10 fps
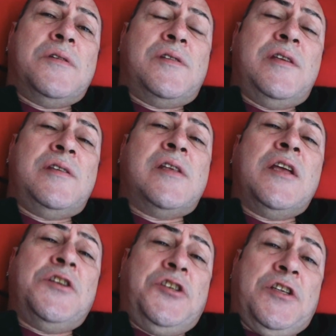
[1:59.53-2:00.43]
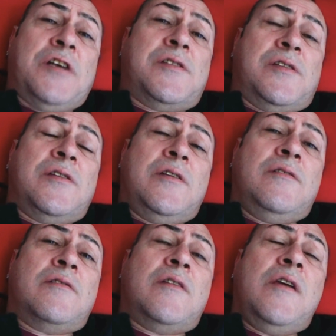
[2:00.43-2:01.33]
sizler için aslında
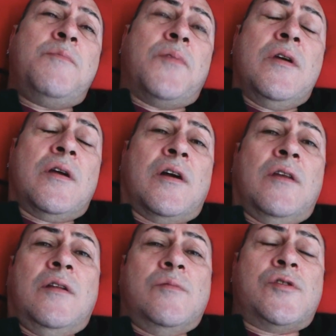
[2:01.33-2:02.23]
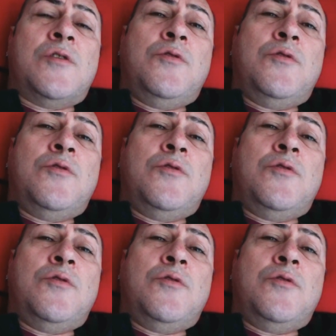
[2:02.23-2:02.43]
editleyip kanalımıza